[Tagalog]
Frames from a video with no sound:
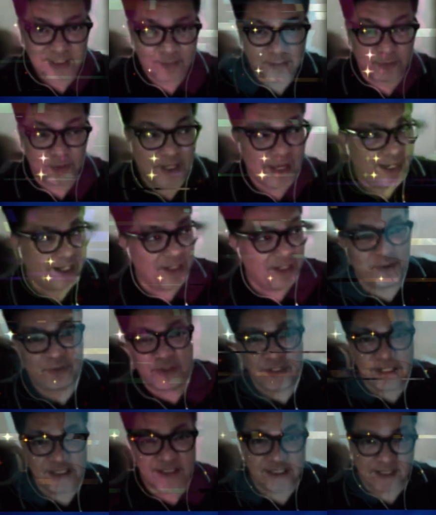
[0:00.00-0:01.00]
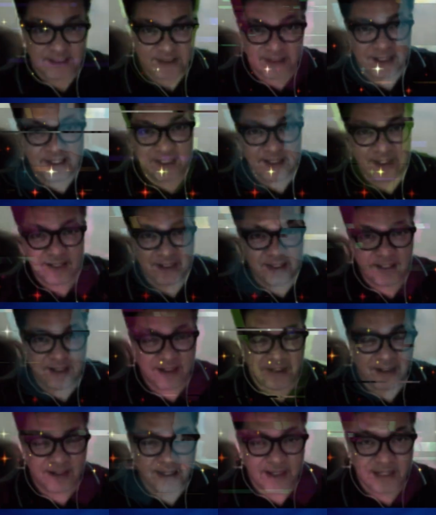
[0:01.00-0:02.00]
Kunyari, yung recent
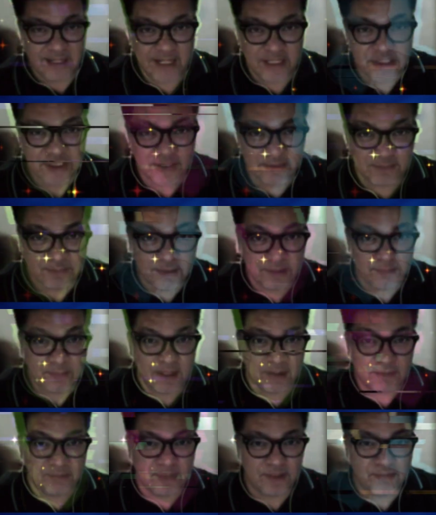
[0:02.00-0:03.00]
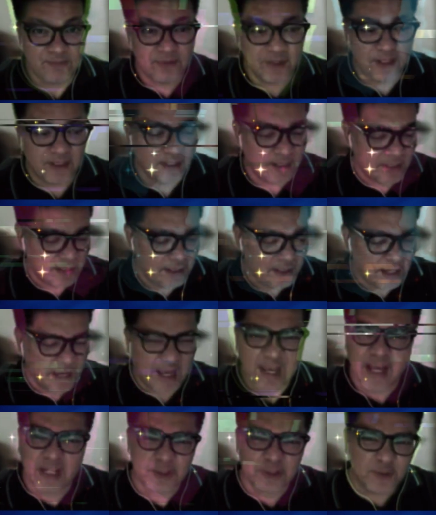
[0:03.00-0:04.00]
na alleged BBM deepfake,
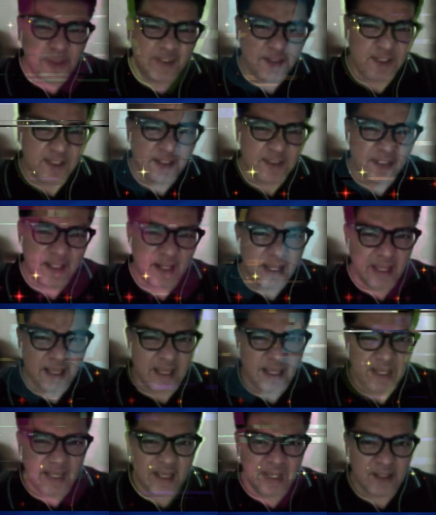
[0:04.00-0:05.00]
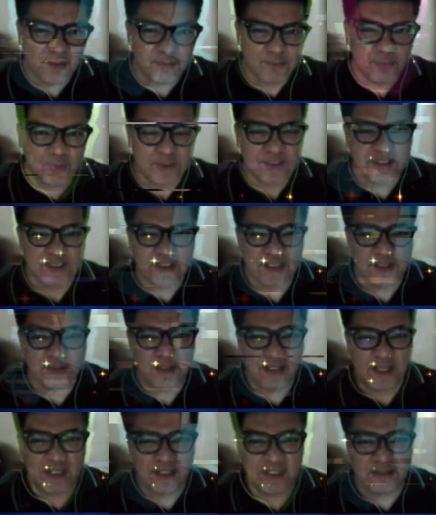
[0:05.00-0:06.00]
I actually think di nga AI yung boses na
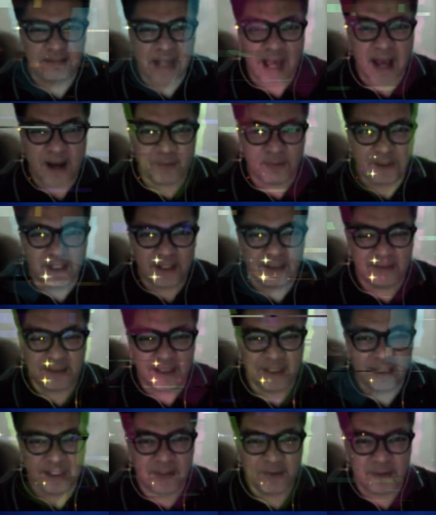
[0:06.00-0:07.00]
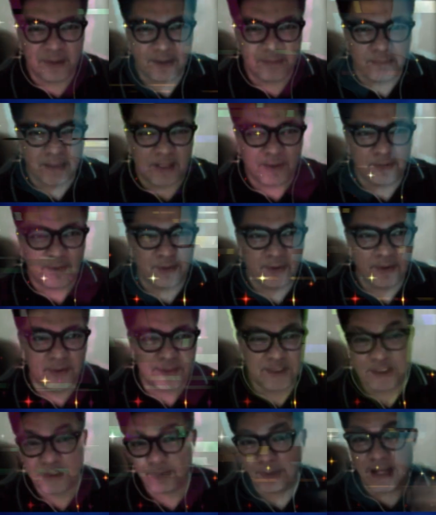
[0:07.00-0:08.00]
yun. Eh. I think tao lang talaga yun. Eh. Pero
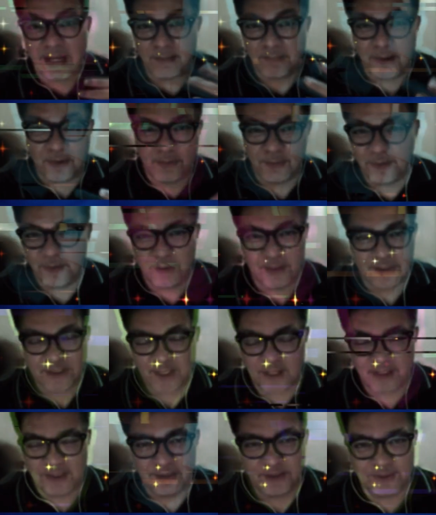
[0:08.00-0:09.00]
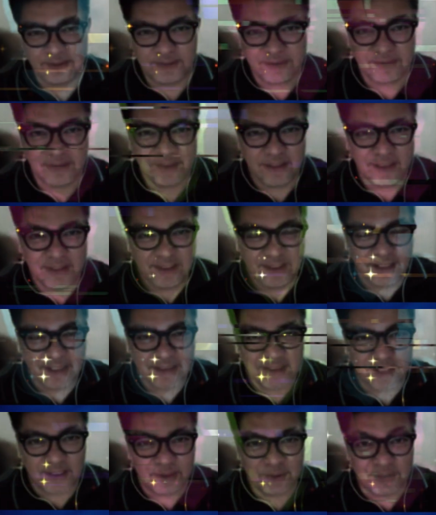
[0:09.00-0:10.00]
since wala namang ulo, it's hard to
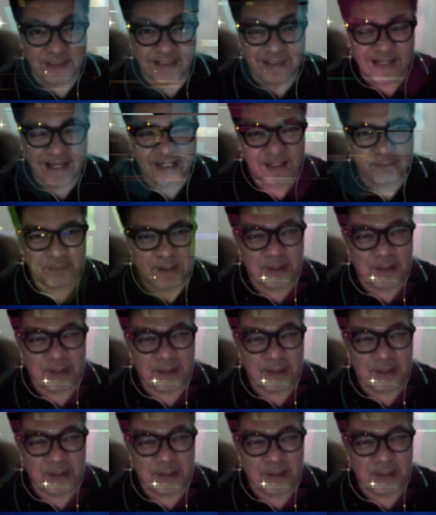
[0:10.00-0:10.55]
it's hard to detect.